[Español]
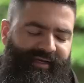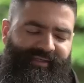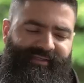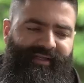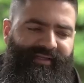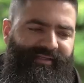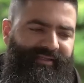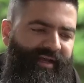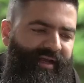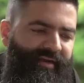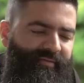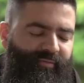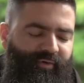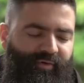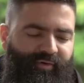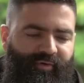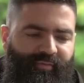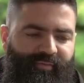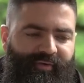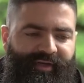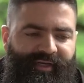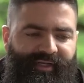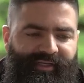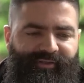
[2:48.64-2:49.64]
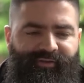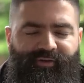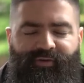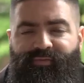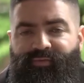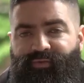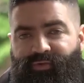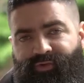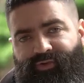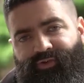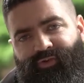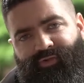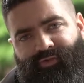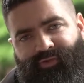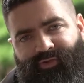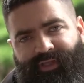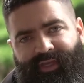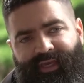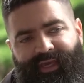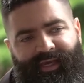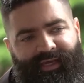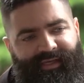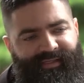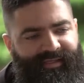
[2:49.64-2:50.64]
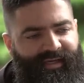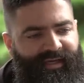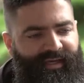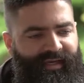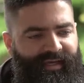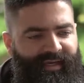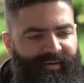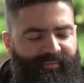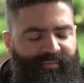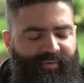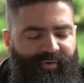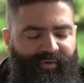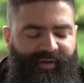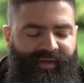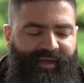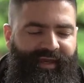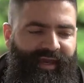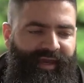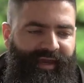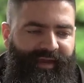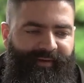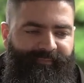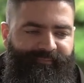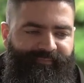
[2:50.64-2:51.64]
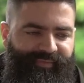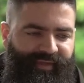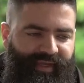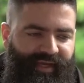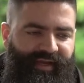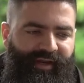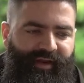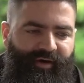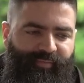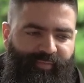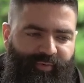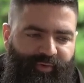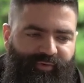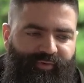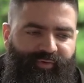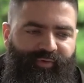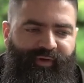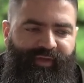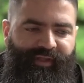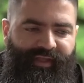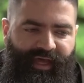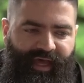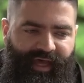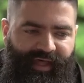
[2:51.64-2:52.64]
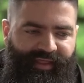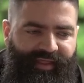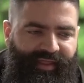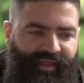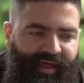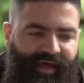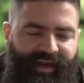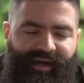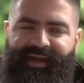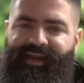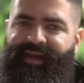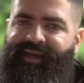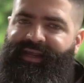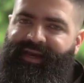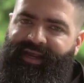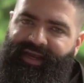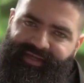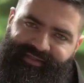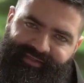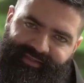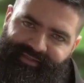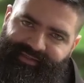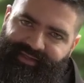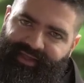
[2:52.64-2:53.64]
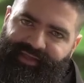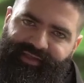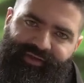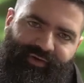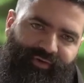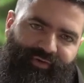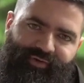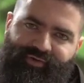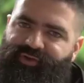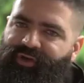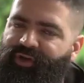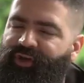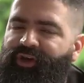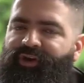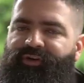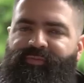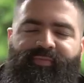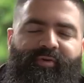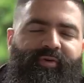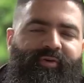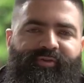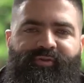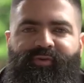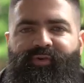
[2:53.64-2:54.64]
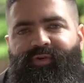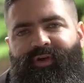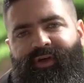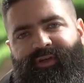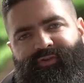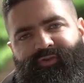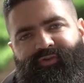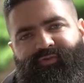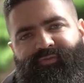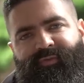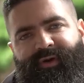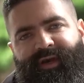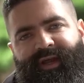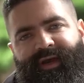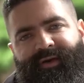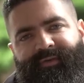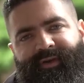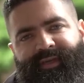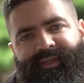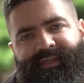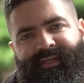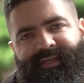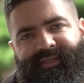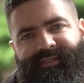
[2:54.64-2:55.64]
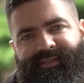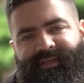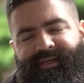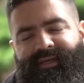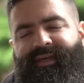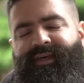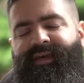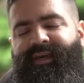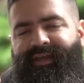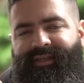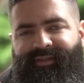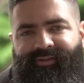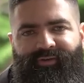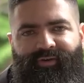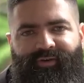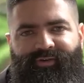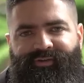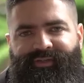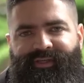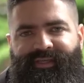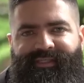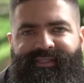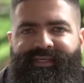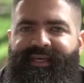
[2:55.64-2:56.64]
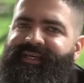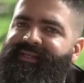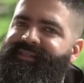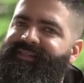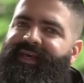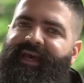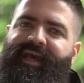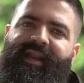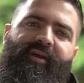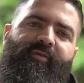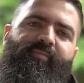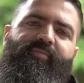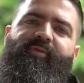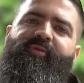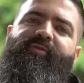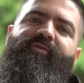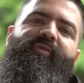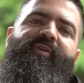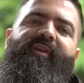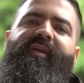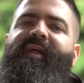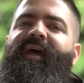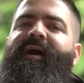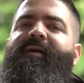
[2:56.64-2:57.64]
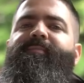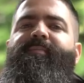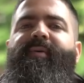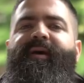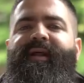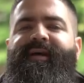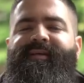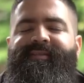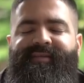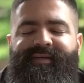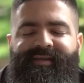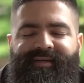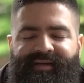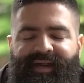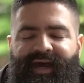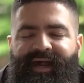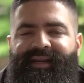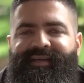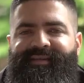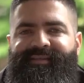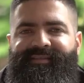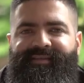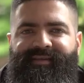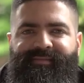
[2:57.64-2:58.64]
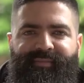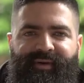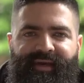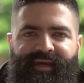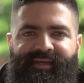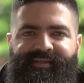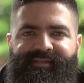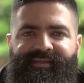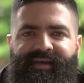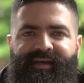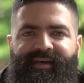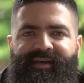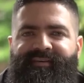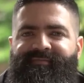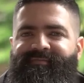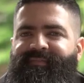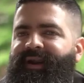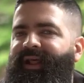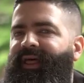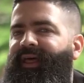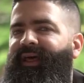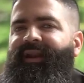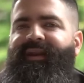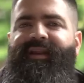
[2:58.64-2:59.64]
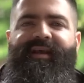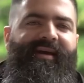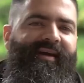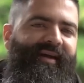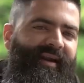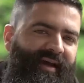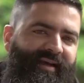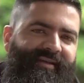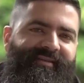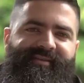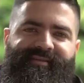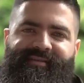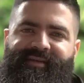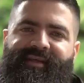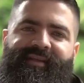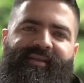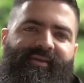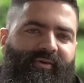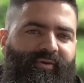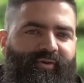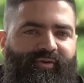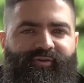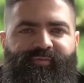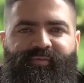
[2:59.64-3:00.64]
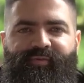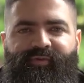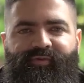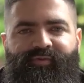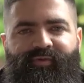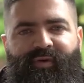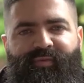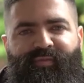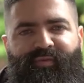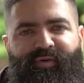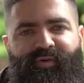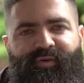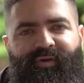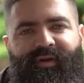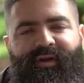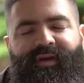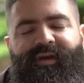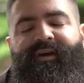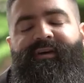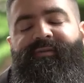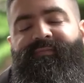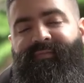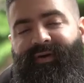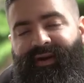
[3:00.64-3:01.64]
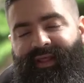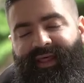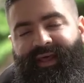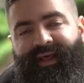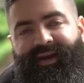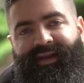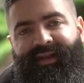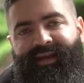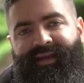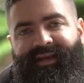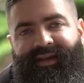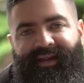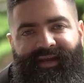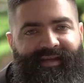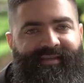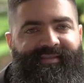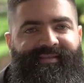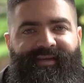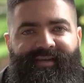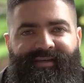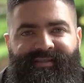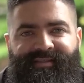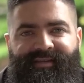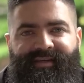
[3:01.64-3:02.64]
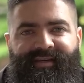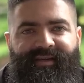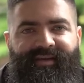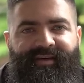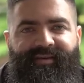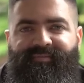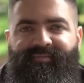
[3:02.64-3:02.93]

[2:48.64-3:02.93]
es el salmo como inicio muchos días, porque es la oportunidad de darle gracias a Dios por todas sus maravillas. Entonces, que sea la oportunidad para cerrar este mes, para darle gracias a Dios por su amor, para darle gracias